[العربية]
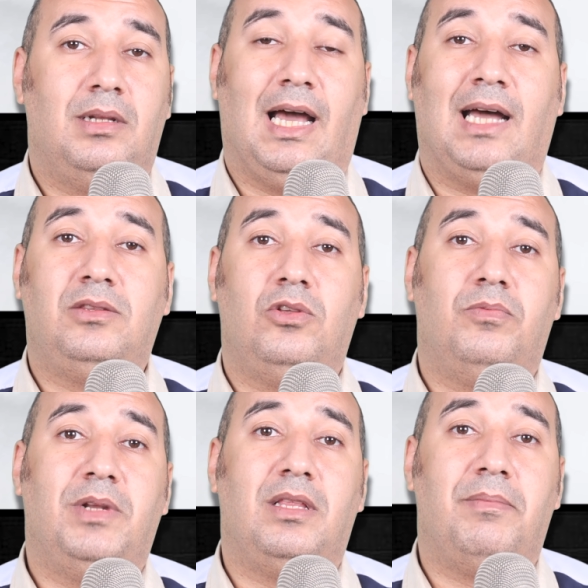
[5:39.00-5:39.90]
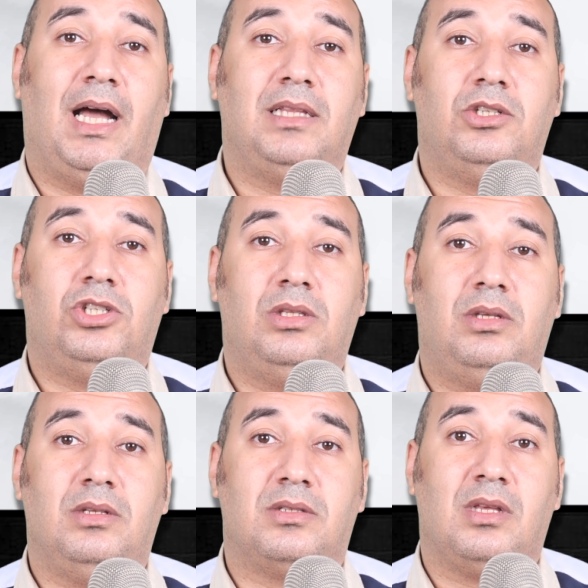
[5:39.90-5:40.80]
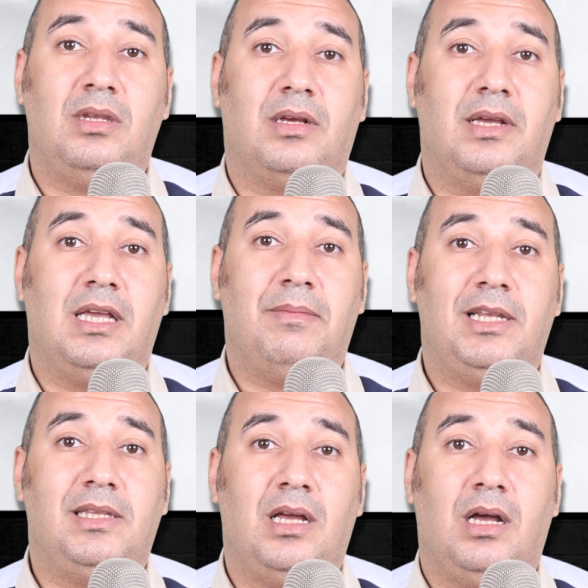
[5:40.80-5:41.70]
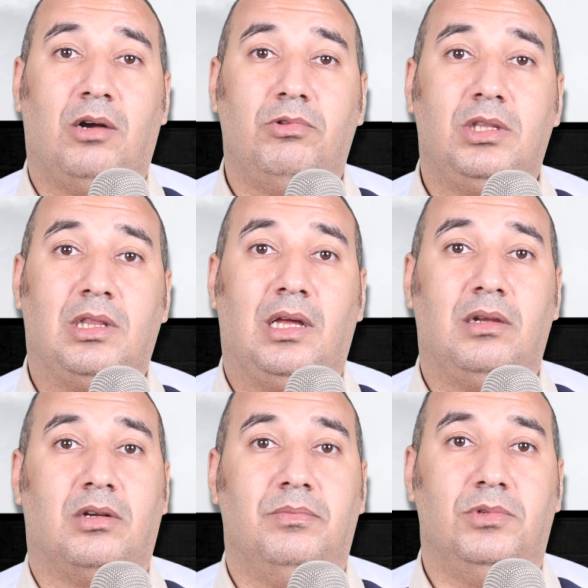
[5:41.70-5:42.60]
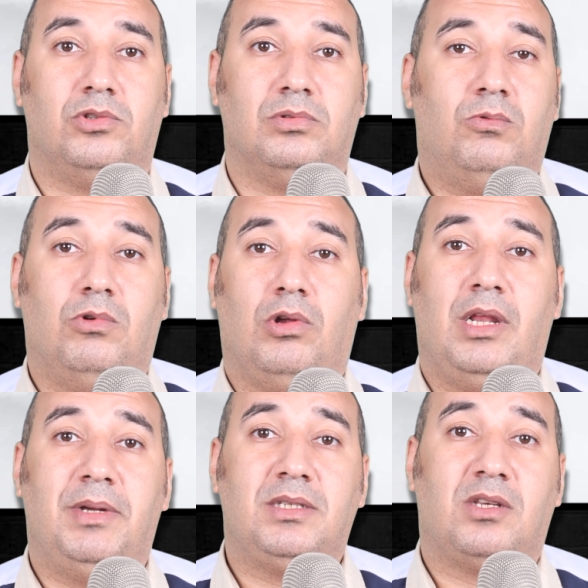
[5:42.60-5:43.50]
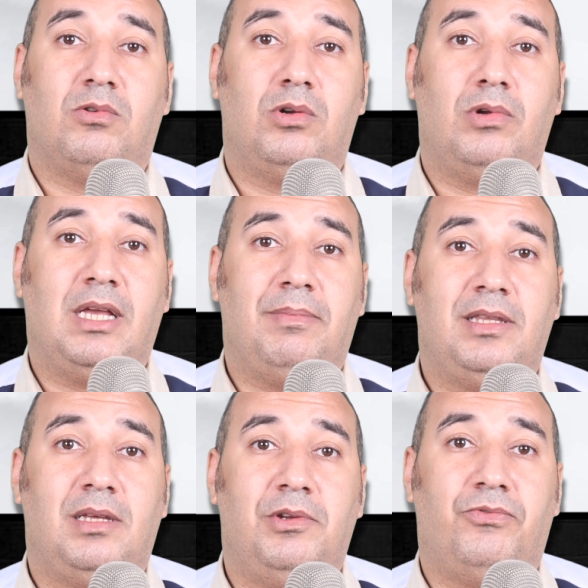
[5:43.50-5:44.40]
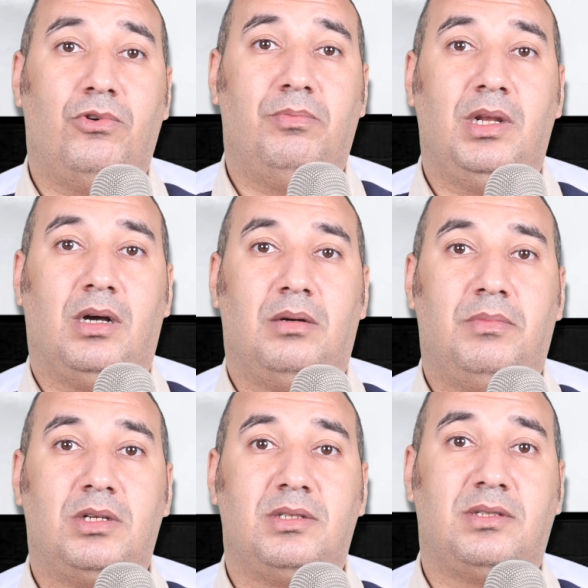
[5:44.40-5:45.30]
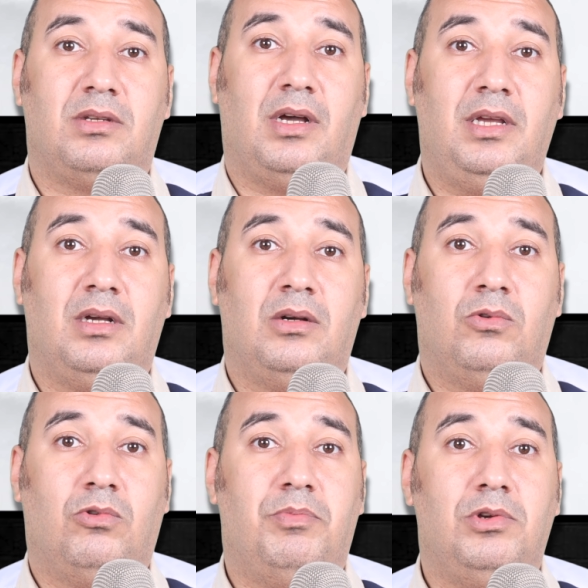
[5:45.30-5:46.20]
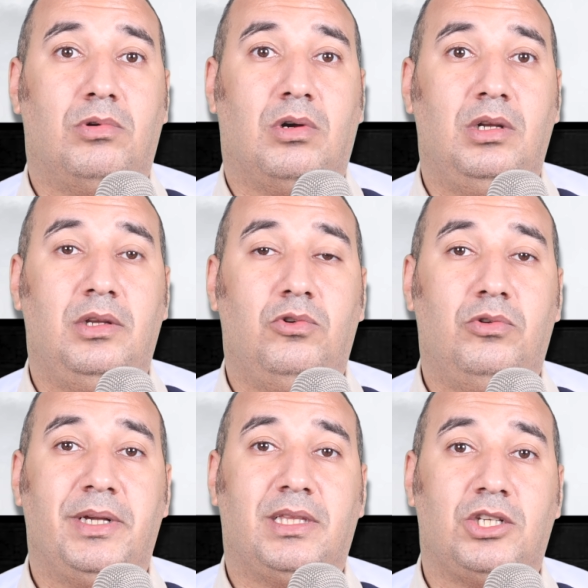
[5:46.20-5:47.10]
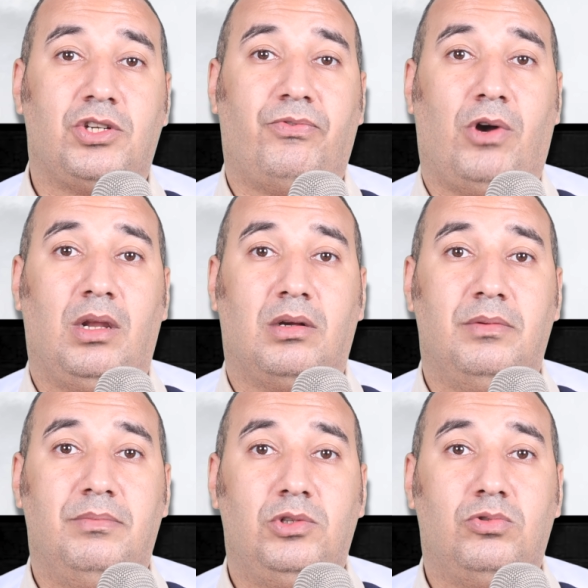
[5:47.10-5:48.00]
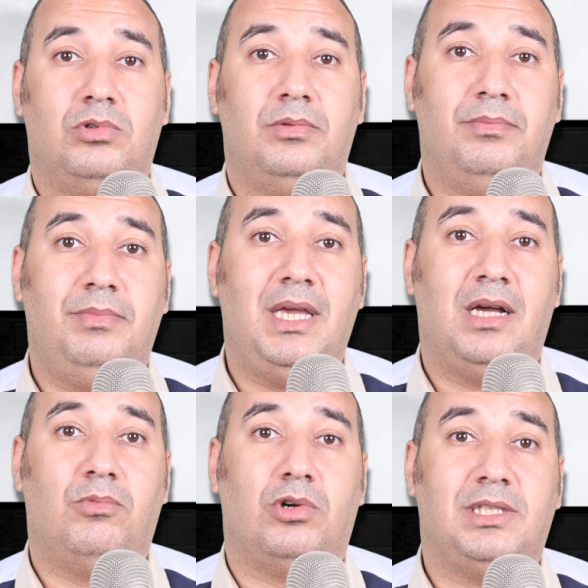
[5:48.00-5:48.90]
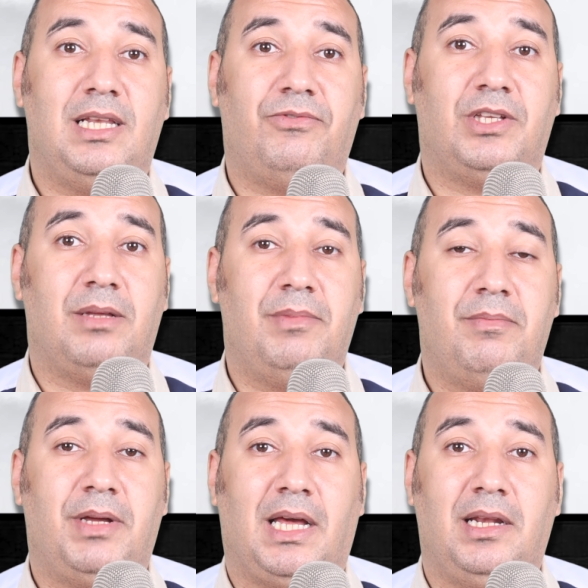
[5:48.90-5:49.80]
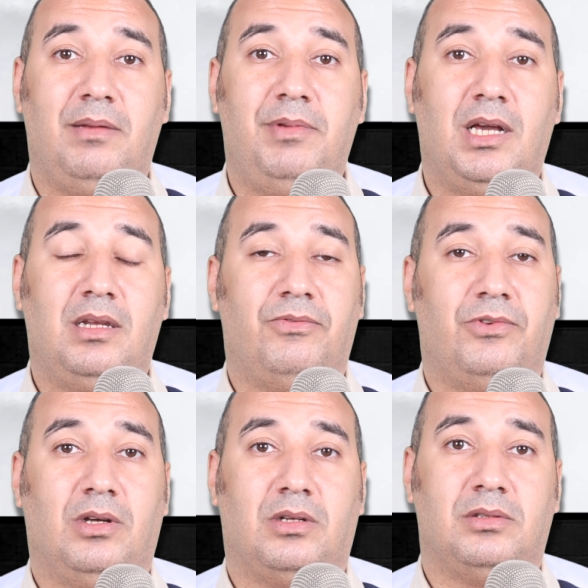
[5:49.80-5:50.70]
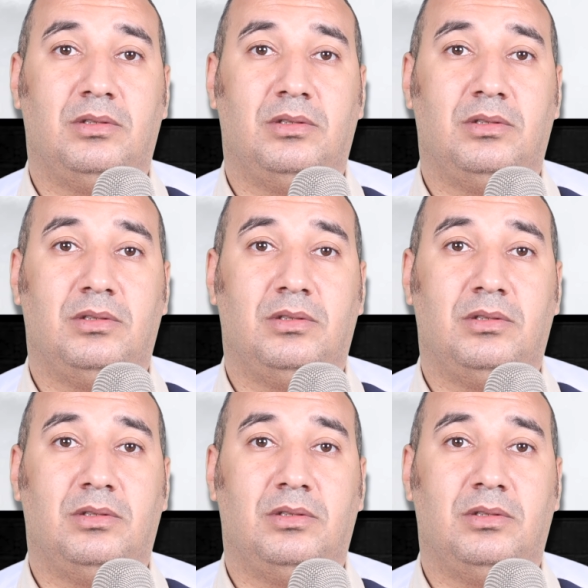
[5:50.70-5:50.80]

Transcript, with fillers: لحد يومنا ده محدش قدر يتسلق الجبل ده أو يطلع لقمته والعلماء صوروا الجبل ده من فوق بالأقمار الصناعية وبيقال إنهم اكتشفوا على قمته بيئة مختلفة تماما عن البيئة اللي في الأرض